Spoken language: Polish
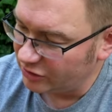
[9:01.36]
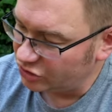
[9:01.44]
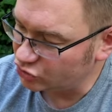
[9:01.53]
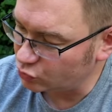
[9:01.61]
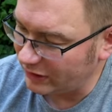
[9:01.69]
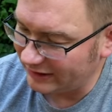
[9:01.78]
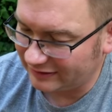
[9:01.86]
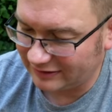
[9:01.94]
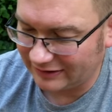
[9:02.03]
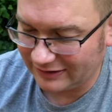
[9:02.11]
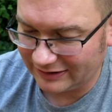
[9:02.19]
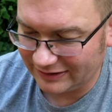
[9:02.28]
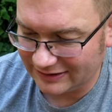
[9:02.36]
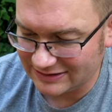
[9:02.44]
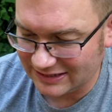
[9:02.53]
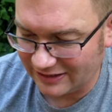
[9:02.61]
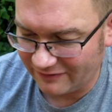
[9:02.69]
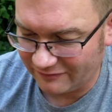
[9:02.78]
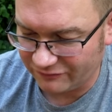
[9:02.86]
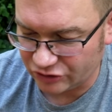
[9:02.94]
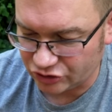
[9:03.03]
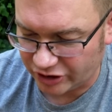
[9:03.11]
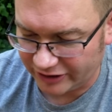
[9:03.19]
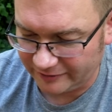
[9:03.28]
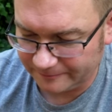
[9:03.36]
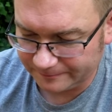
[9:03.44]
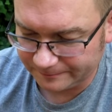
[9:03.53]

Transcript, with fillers: suret y, rezerwa wyżej.